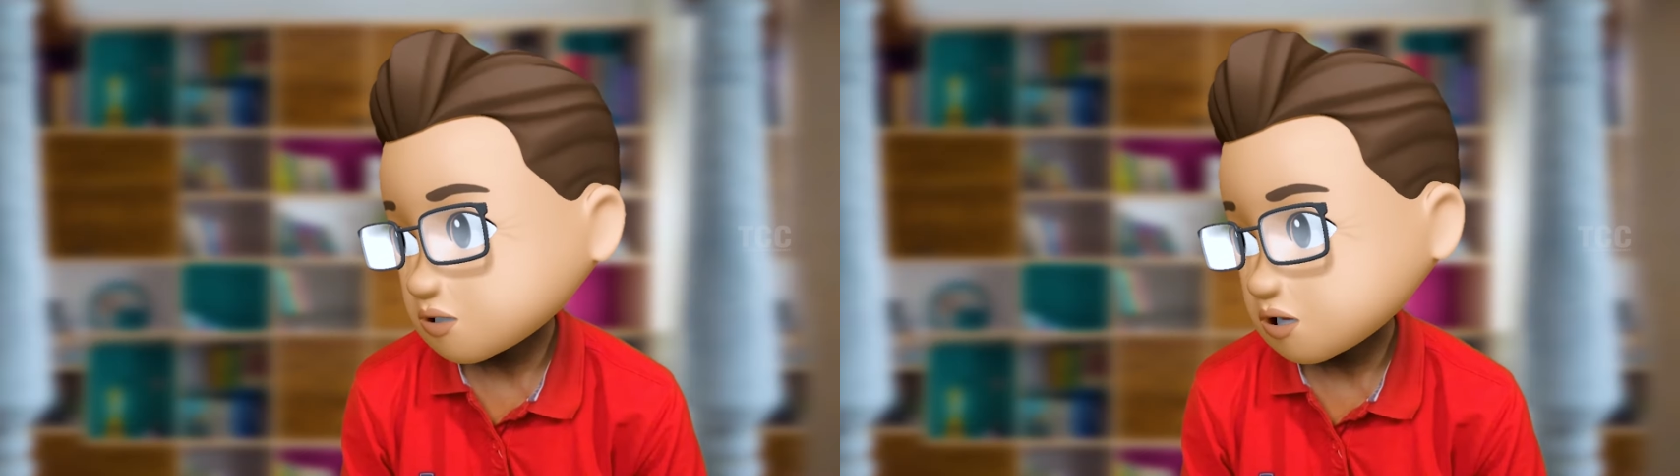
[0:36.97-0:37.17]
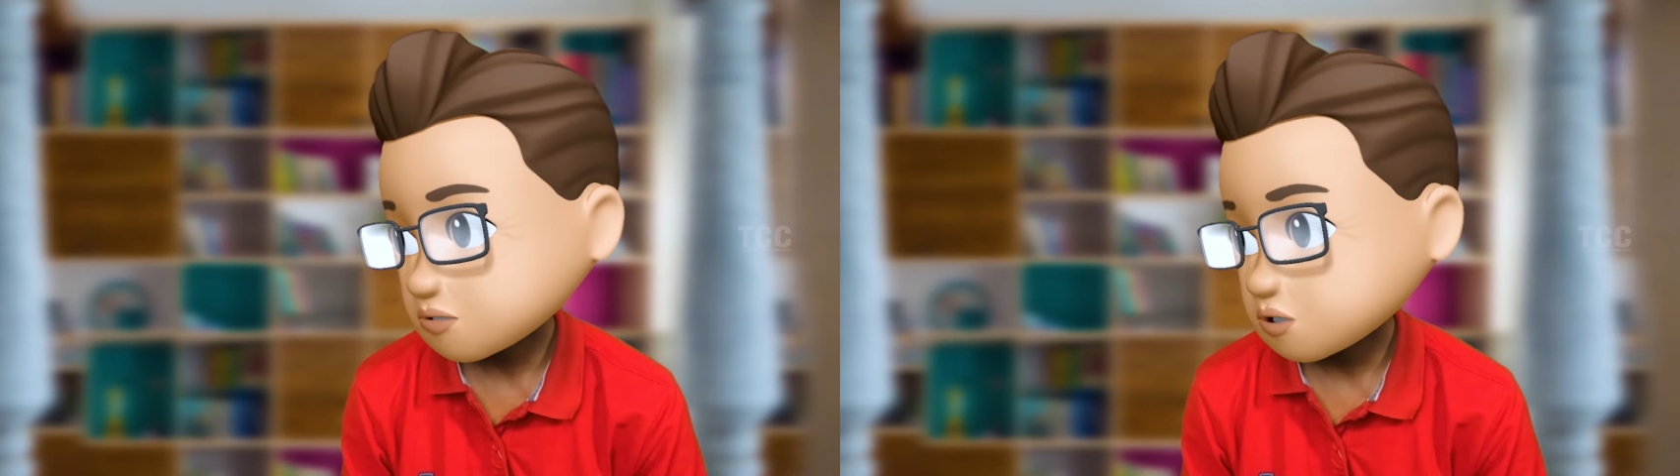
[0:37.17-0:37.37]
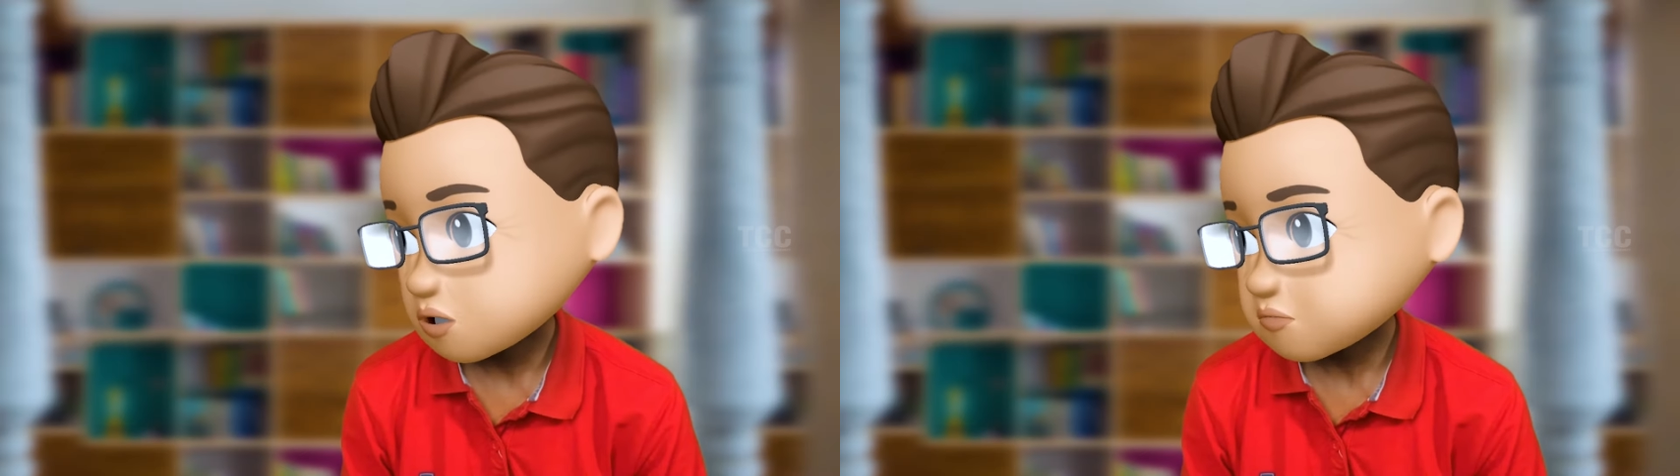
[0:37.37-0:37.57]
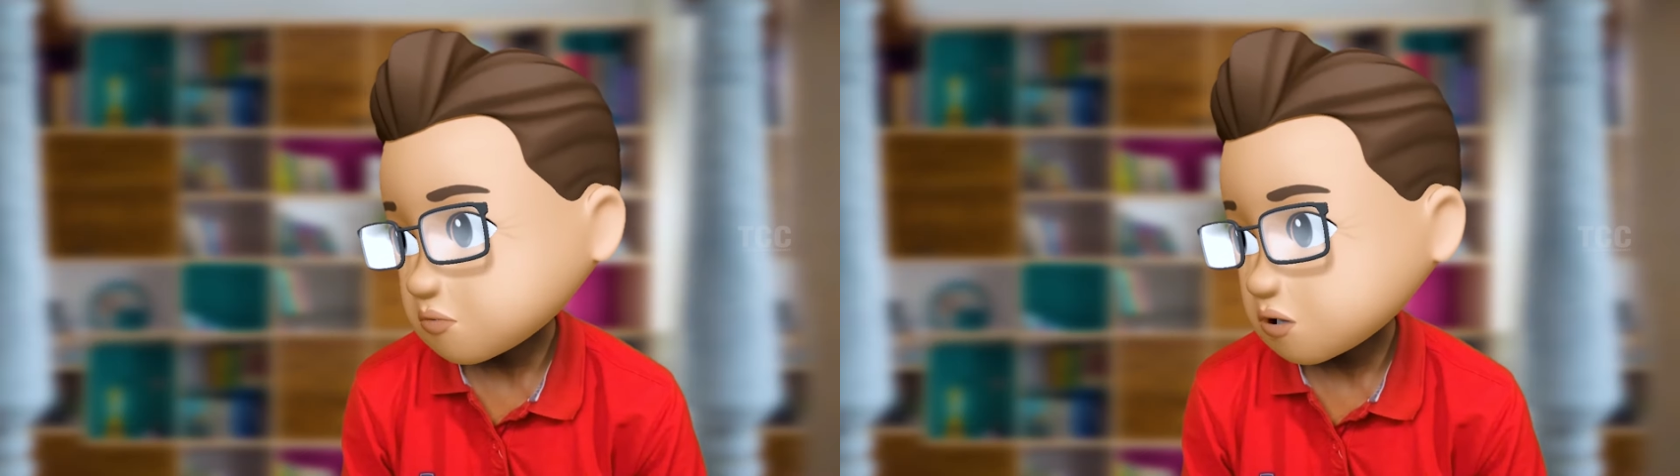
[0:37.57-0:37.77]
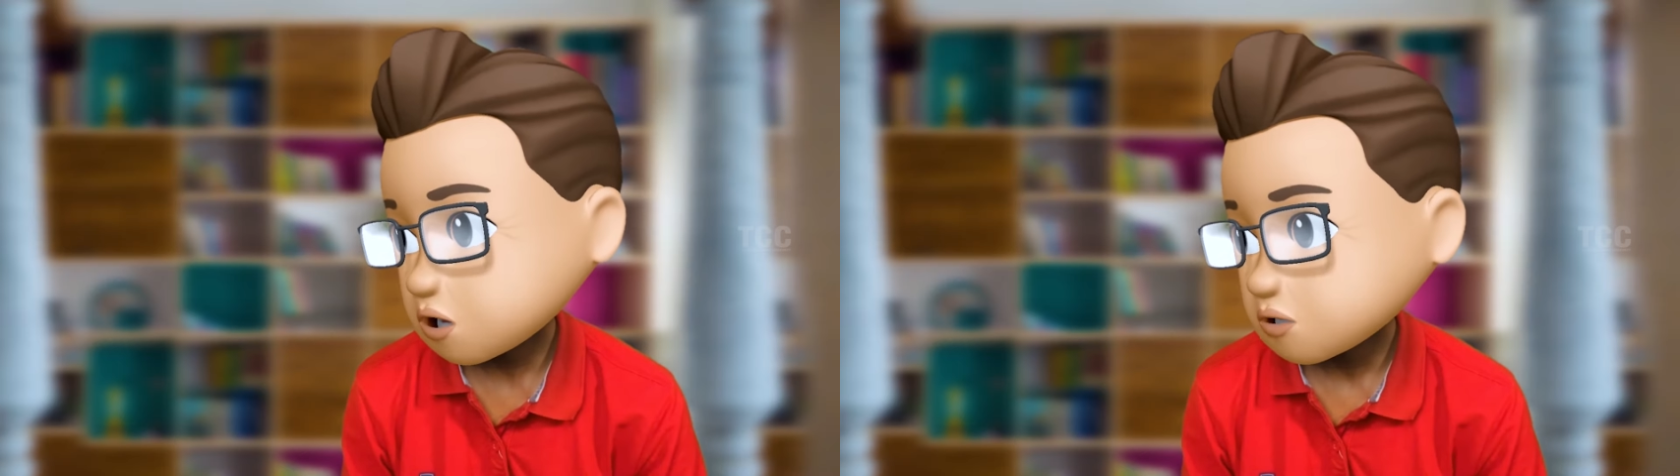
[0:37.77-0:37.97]
రాసింది
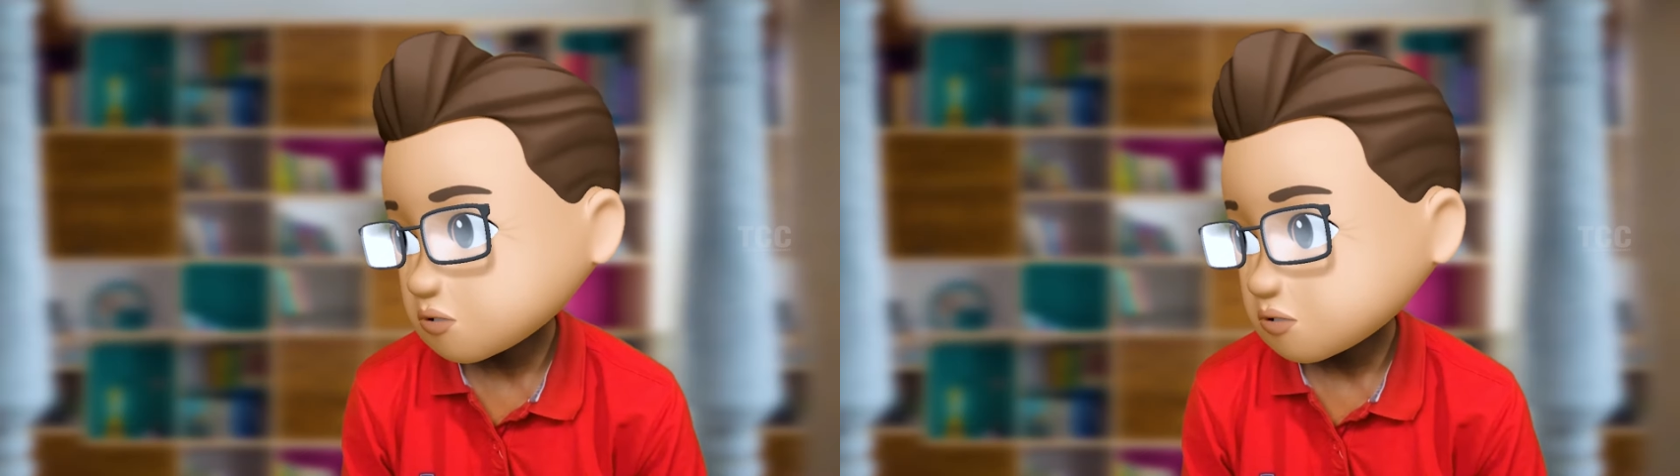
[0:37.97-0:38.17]
పౌలు గారు